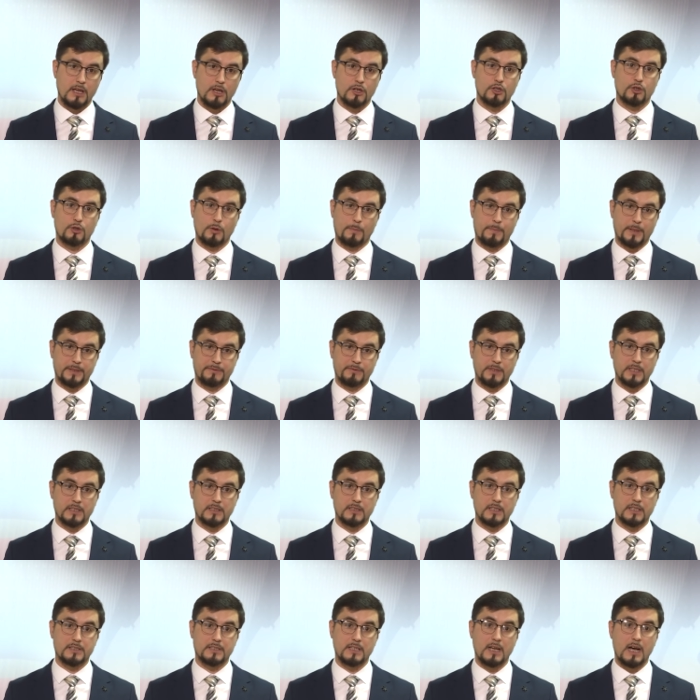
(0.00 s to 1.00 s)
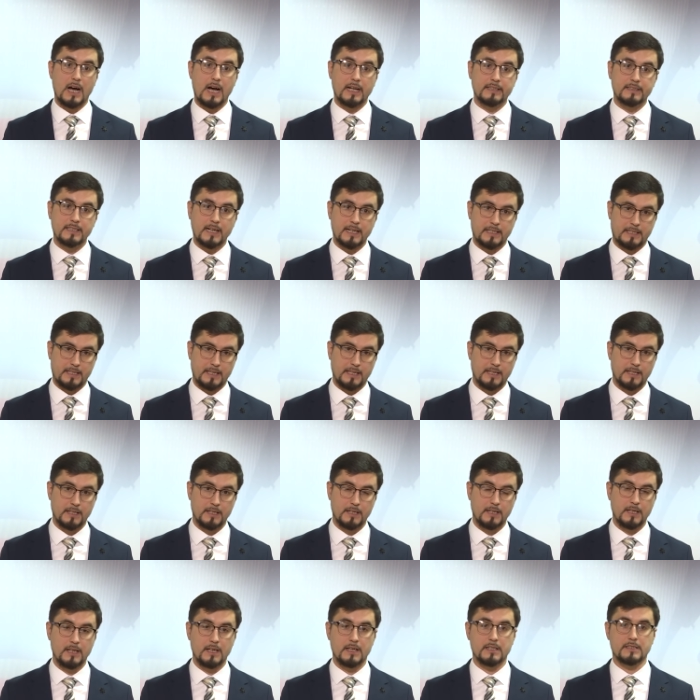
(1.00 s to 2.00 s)
что подверглась атаке.
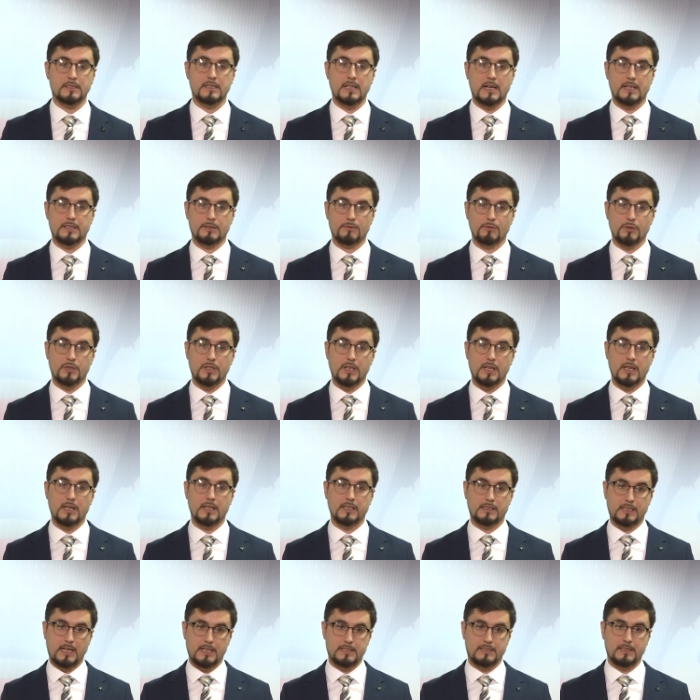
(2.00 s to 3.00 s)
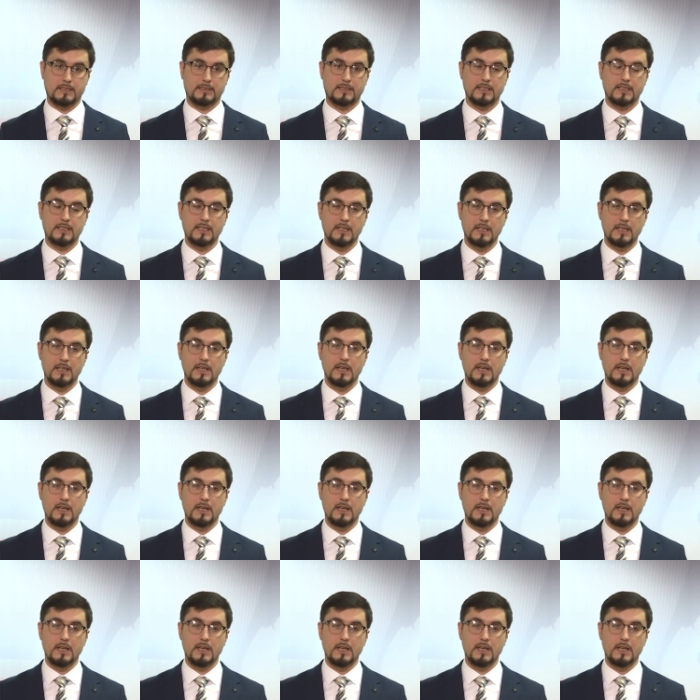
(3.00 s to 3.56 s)
Здравствуйте, это Азатык.